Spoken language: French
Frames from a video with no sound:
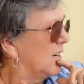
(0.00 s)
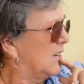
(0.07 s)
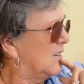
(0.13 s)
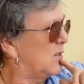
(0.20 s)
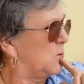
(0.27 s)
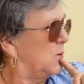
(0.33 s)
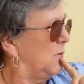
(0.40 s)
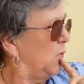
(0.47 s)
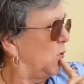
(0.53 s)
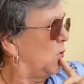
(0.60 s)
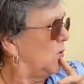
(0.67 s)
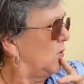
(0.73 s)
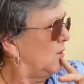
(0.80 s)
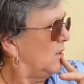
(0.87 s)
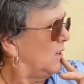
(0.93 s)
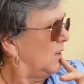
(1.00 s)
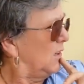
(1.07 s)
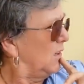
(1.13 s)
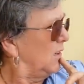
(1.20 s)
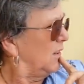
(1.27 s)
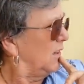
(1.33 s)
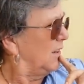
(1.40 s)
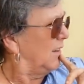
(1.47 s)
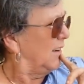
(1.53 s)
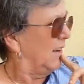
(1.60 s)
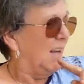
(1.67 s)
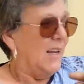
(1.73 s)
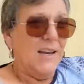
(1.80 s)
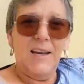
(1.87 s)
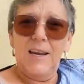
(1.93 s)
qui suivront.
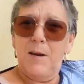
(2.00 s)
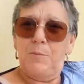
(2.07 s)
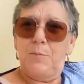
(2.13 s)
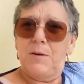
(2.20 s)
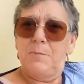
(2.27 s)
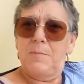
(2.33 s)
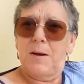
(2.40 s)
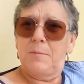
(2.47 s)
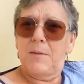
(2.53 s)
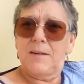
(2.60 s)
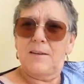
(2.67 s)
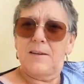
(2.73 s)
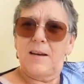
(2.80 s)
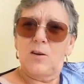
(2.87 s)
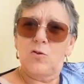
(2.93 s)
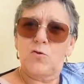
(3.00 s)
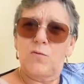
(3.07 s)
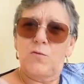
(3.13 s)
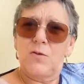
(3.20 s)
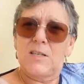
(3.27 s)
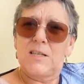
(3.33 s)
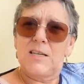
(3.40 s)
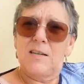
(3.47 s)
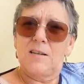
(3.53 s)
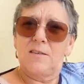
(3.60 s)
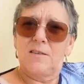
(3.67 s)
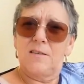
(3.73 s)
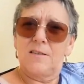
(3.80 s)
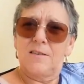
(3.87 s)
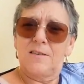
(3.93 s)
Et puis ben, maintenant, je vous dis
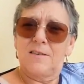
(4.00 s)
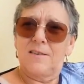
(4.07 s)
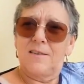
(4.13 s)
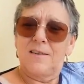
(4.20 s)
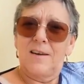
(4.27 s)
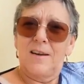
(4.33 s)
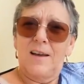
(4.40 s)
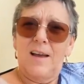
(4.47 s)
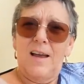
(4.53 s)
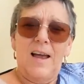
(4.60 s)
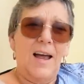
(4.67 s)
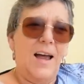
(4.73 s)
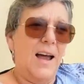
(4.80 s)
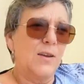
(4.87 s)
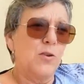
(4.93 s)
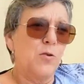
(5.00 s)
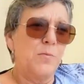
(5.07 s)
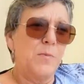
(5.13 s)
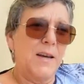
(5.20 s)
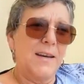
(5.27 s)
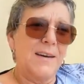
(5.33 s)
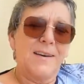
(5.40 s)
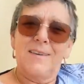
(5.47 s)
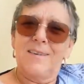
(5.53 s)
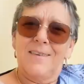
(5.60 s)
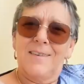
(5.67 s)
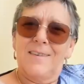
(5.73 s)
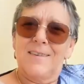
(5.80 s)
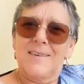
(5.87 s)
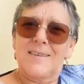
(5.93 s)
euh, à demain
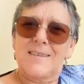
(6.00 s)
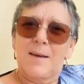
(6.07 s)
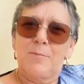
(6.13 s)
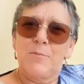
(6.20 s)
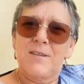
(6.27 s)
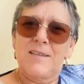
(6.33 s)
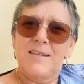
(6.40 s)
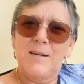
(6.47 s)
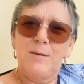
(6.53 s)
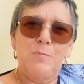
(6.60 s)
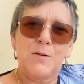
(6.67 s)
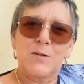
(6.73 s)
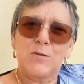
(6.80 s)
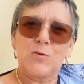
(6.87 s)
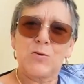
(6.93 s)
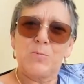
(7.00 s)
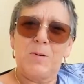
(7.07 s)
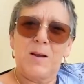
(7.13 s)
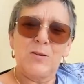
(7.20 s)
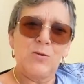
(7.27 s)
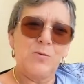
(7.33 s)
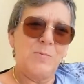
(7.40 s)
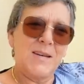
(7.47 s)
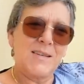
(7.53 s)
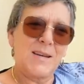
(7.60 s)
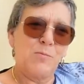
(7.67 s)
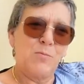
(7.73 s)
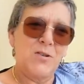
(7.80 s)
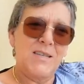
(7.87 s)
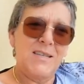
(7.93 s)
euh, samedi, puisque je pars demain
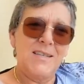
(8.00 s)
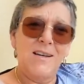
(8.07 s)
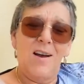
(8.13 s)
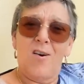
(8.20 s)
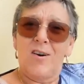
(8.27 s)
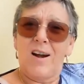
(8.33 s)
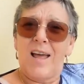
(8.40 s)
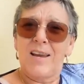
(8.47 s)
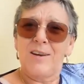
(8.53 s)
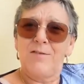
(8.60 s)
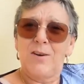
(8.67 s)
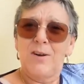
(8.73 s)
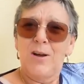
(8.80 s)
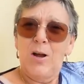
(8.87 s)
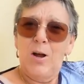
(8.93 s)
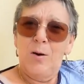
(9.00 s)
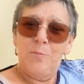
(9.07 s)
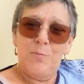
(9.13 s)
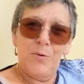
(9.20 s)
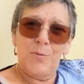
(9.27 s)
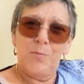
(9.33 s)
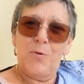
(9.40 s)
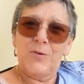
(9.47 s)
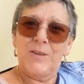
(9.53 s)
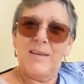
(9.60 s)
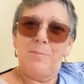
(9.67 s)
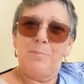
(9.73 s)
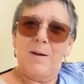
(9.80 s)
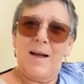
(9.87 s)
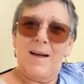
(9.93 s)
samedi en live pour mon
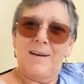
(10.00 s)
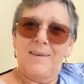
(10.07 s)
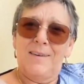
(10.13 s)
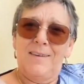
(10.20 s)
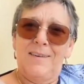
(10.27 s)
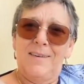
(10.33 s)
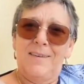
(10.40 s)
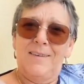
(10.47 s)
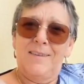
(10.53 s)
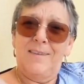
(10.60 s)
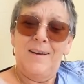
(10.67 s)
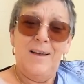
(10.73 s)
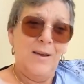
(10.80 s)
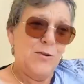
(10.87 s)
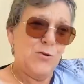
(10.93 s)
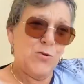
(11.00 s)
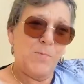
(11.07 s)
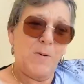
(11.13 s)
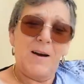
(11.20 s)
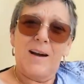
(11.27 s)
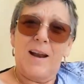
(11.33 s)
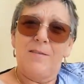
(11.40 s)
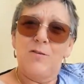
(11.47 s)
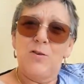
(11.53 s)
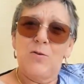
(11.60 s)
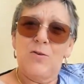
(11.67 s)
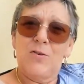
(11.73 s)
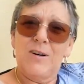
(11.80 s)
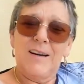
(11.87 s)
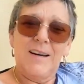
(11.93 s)
départ. Euh, je prends
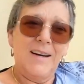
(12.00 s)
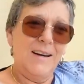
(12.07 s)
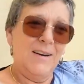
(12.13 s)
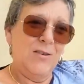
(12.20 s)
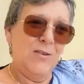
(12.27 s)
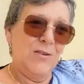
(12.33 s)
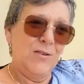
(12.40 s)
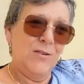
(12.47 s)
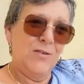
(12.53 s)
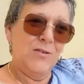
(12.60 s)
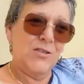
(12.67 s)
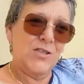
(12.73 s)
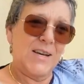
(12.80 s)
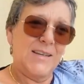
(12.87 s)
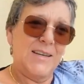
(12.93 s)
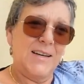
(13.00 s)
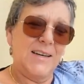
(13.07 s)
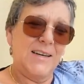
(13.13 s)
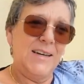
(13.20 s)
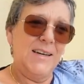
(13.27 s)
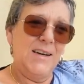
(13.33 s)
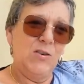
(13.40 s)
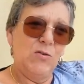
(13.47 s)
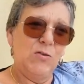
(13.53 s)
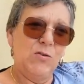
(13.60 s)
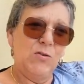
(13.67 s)
l'avion et j'atterris